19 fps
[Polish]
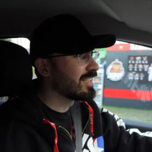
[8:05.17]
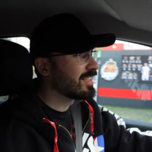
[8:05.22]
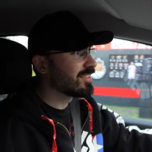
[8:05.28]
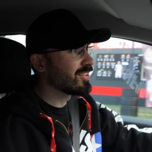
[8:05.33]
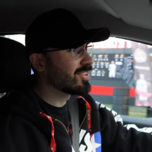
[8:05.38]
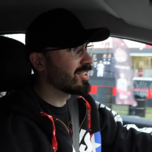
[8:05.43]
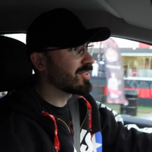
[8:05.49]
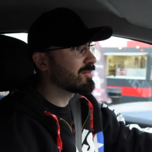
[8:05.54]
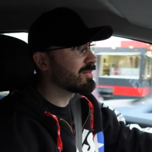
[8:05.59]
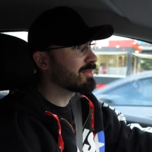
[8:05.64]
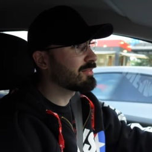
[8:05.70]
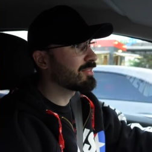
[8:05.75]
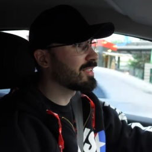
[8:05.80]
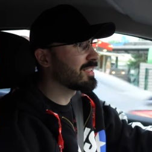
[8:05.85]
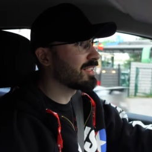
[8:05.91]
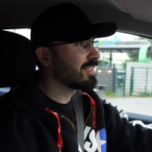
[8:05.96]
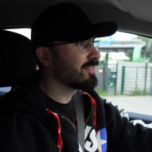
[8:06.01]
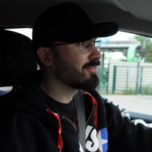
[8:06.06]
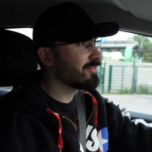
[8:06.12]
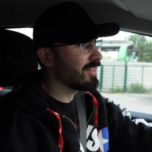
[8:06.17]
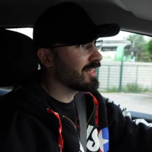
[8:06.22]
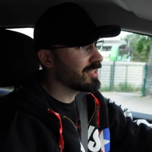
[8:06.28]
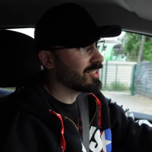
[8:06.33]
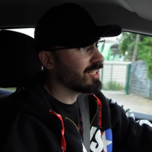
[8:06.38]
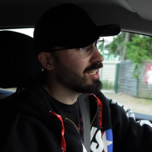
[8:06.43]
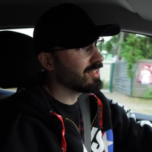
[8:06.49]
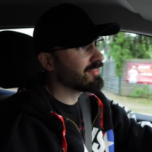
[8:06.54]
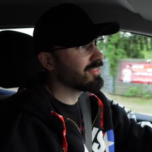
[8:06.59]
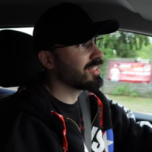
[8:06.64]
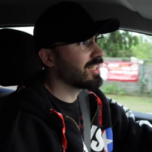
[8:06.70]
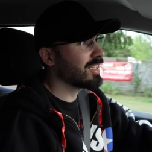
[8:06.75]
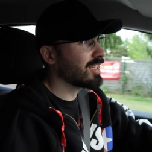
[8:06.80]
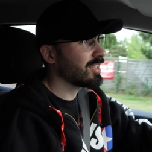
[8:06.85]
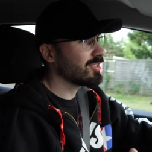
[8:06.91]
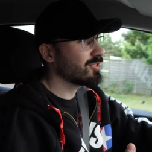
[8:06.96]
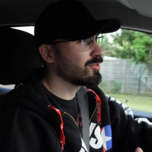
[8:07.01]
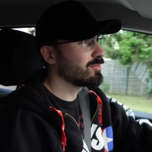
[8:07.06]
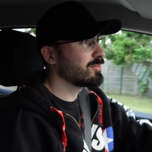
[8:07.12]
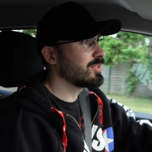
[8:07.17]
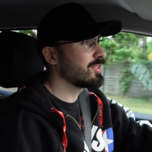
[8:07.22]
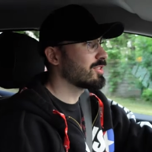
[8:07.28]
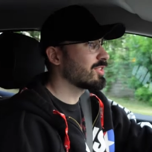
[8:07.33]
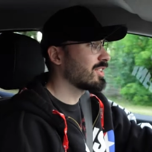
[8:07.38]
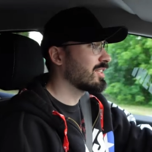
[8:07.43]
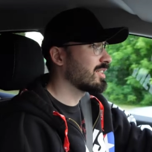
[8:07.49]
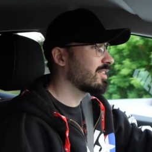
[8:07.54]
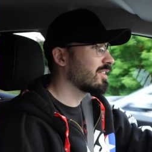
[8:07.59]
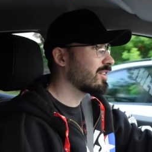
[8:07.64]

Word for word: No i były w Warszawie, jakieś tu bliżej